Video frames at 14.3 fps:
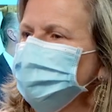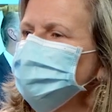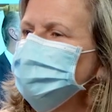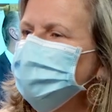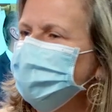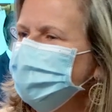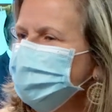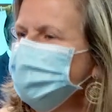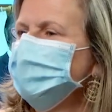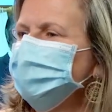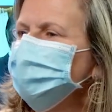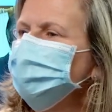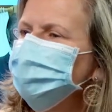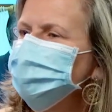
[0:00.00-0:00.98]
estar
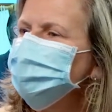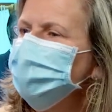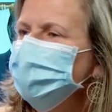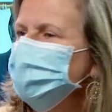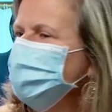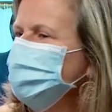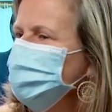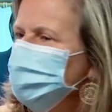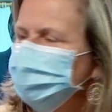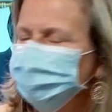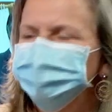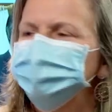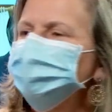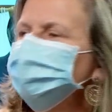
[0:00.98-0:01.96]
con los pacientes.
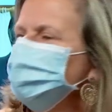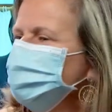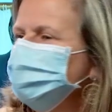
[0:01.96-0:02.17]
Entonces yo